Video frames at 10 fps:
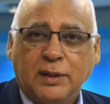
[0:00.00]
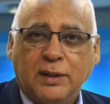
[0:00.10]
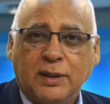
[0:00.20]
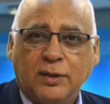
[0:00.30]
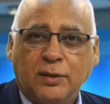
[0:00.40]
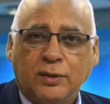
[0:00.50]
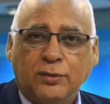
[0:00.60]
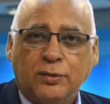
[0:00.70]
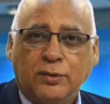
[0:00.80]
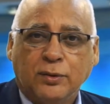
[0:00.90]
quiero que tú
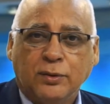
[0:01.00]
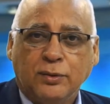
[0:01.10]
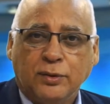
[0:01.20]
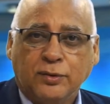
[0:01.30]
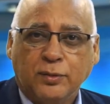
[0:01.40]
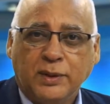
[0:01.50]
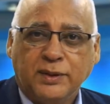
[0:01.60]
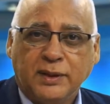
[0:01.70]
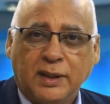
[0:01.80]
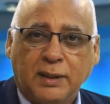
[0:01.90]
nos
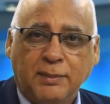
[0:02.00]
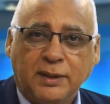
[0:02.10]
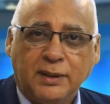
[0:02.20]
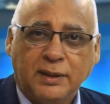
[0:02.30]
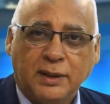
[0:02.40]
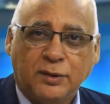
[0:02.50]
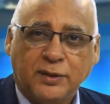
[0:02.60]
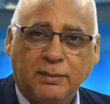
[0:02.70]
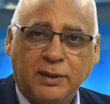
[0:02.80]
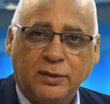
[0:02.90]
cuentes a mí y a los
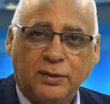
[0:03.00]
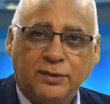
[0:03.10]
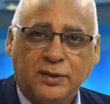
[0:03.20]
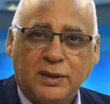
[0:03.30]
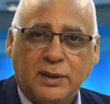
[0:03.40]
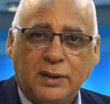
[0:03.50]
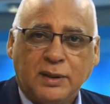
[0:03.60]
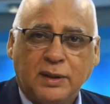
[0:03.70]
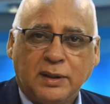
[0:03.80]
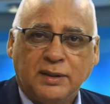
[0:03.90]
amigos
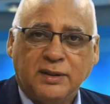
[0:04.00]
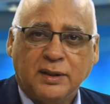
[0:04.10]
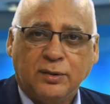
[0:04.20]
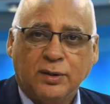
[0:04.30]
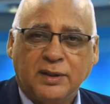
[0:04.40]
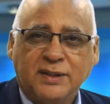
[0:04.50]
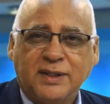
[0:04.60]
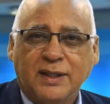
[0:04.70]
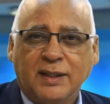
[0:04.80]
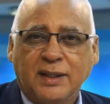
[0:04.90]
eh, seguidores de este
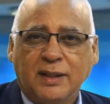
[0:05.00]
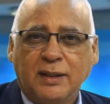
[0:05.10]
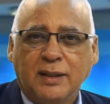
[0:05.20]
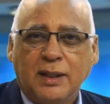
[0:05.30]
canal